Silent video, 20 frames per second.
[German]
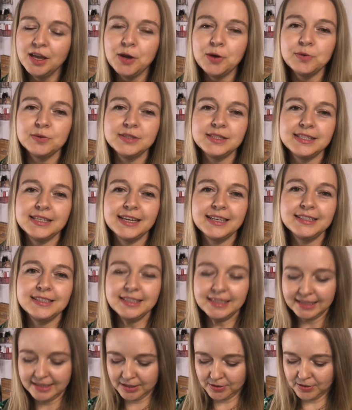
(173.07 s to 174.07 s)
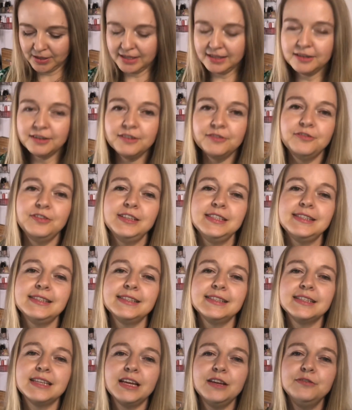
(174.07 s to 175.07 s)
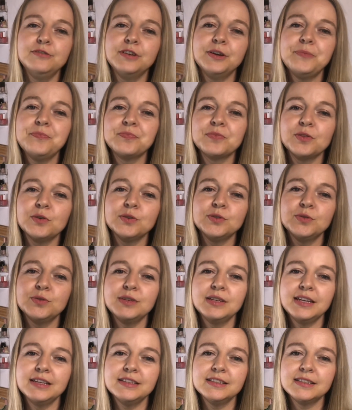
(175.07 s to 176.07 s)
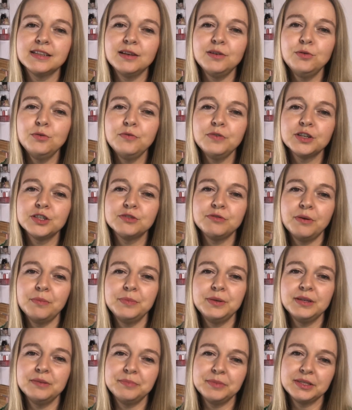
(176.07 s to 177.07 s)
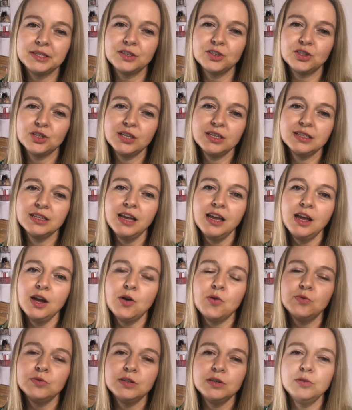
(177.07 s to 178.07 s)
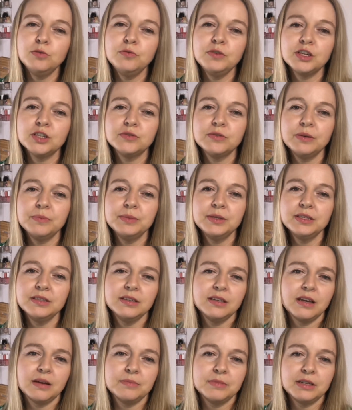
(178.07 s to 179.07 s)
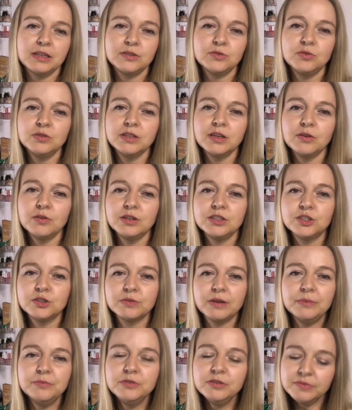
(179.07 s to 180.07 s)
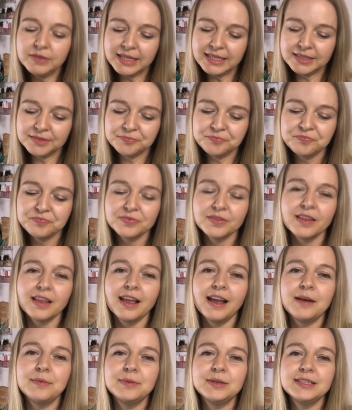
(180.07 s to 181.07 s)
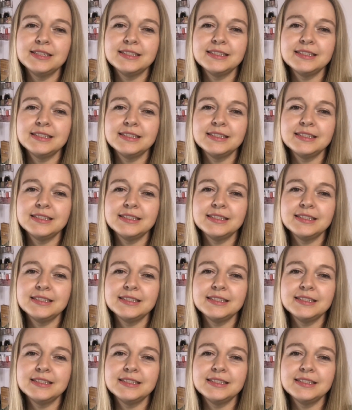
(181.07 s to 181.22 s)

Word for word: Und sie hat äh, zu jeder festen Seife noch so ein kleines Lufa-Schwämmchen mitgeschickt. Und die Lufa-Schwämmchen, die kann man natürlich auch als Schwamm verwenden, aber die sind